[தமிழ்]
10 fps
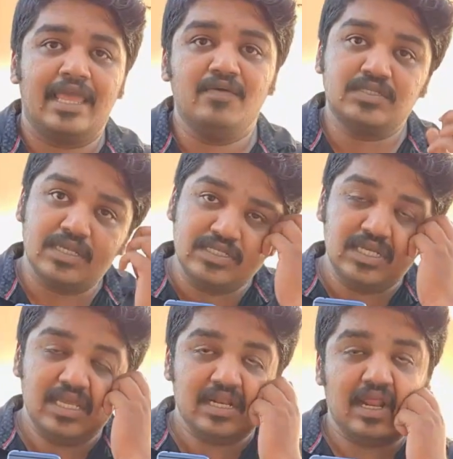தயவு
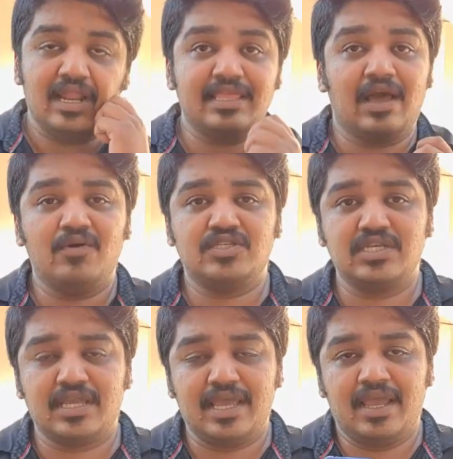செஞ்சு நல்லா ஞாபகம்
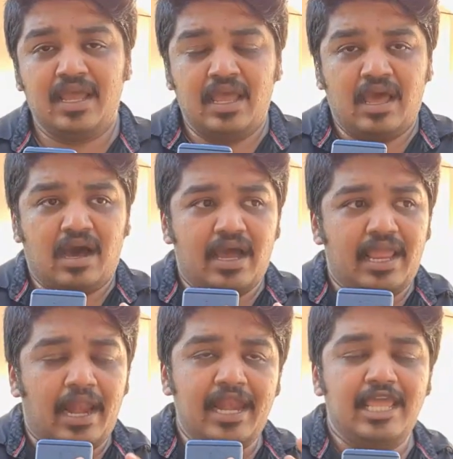
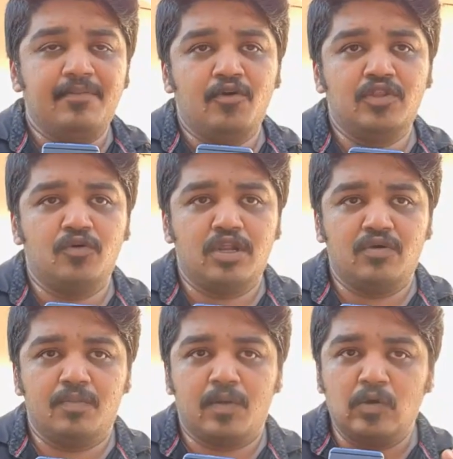பார்த்துருப்பீங்க என்றைக்குமே வந்து ஒரே
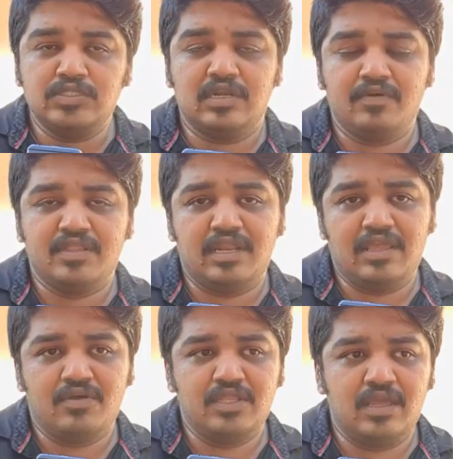ஒரு ப்ரௌசர் வந்து
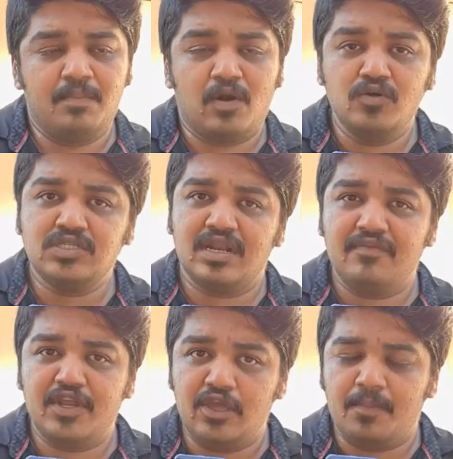நீங்கள் வந்து
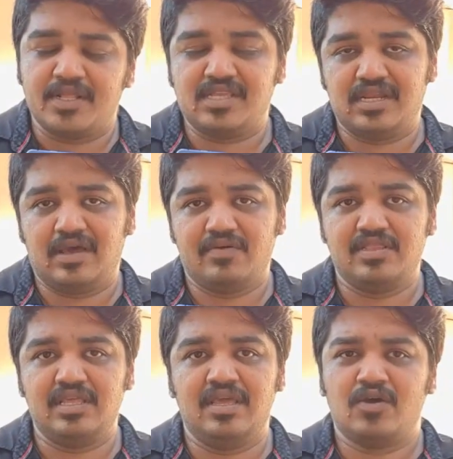ப்ரௌசரில் வீடியோ பார்த்தீங்கன்னா
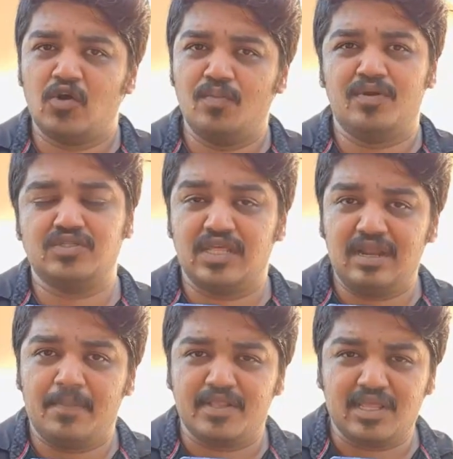வந்து க்ரோம் ப்ரௌசர்
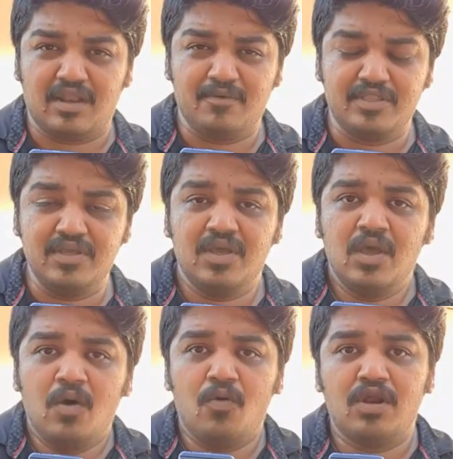எதில் பார்த்தாலுமே வந்து
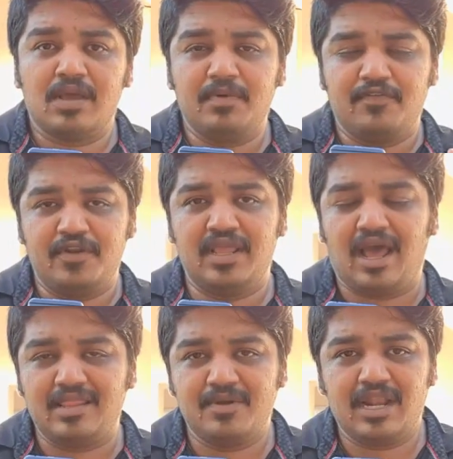உங்களுக்கு பஃபரிங்
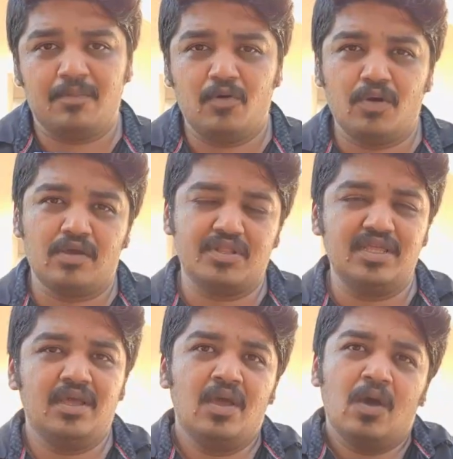அது மட்டும் இல்லாமல் உங்களுக்கு
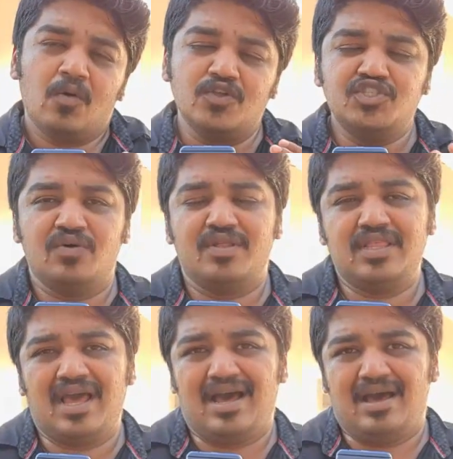வந்து கொஞ்சம்
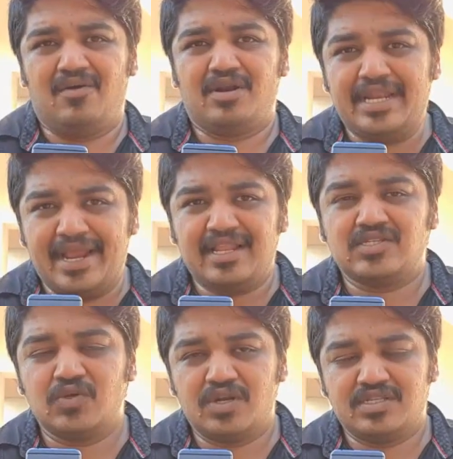வந்து உங்களுக்கு
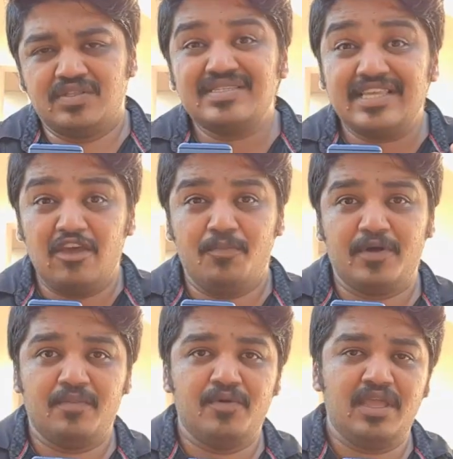டேட்டா ஸ்டோரேஜ் வந்து சேவ்
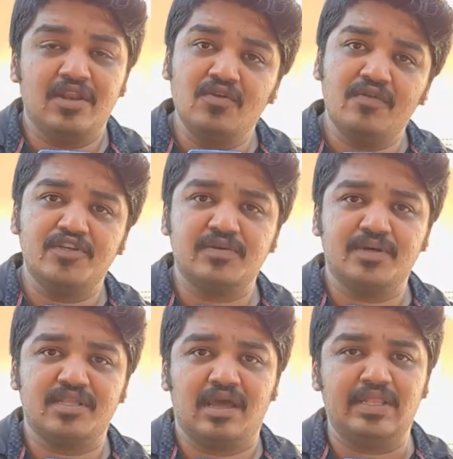பண்ண முடியும் இன்னொரு
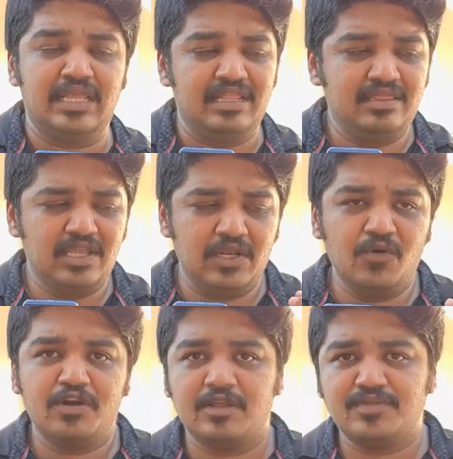விஷயம் பார்த்தீங்கன்னா வந்து இன்னும்
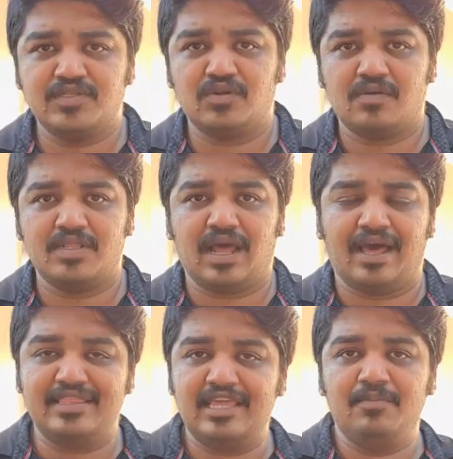இன்னொரு டிப்ஸ் சொல்கிற மாதிரி
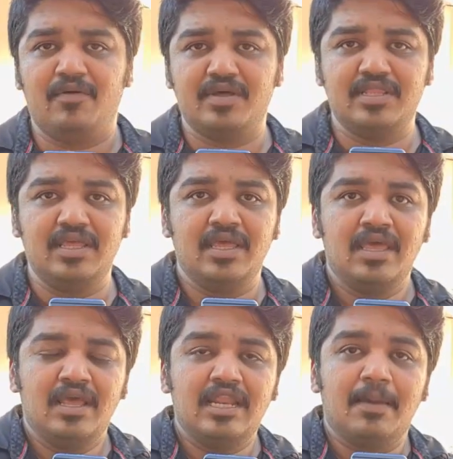அதிகமாக வந்து
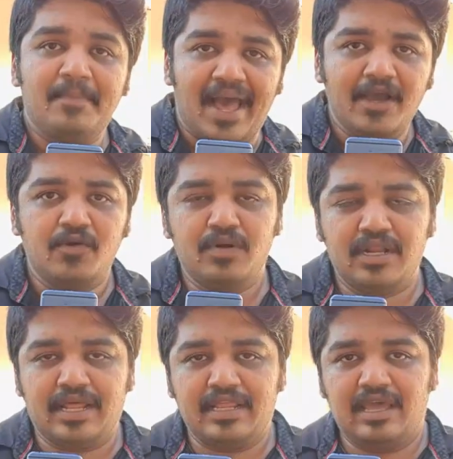நீங்கள்
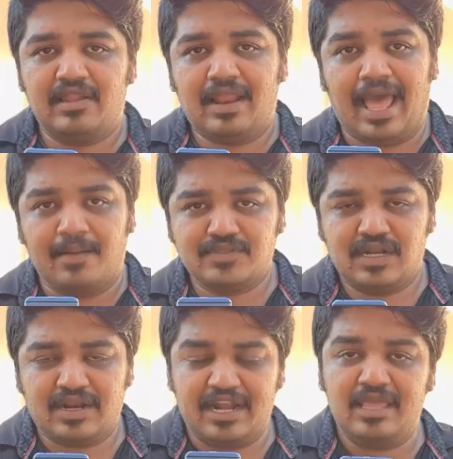பேக்ரவுண்டில் நிறைய எல்லாம்
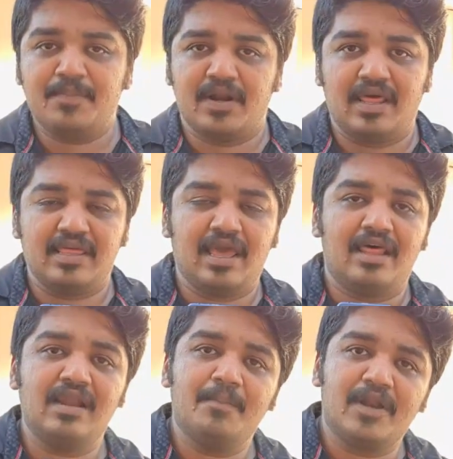ஆப்ஸ்லாம் ரன்னிங் பண்ணாதீங்க
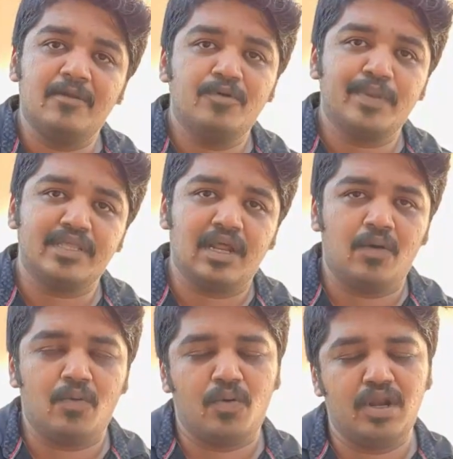அதெல்லாம் பண்ணும்போது
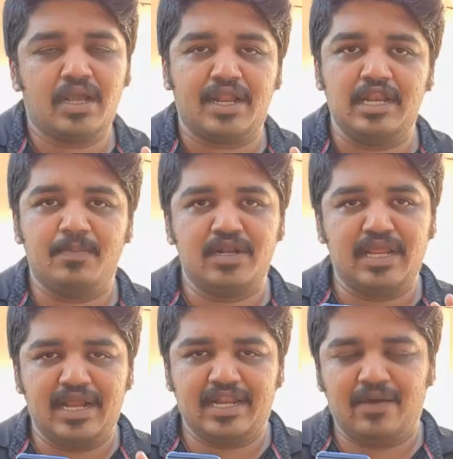பார்த்தீங்கன்னா உங்களுக்கு கண்டிப்பாக
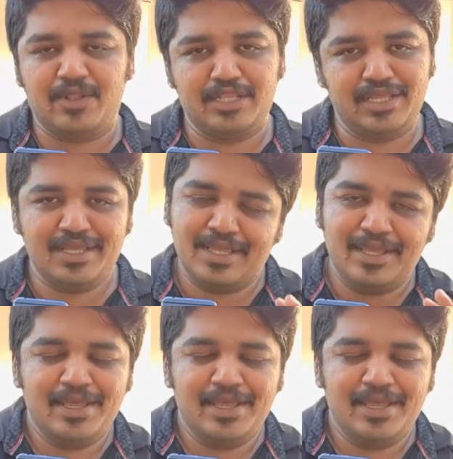டேட்டா வந்து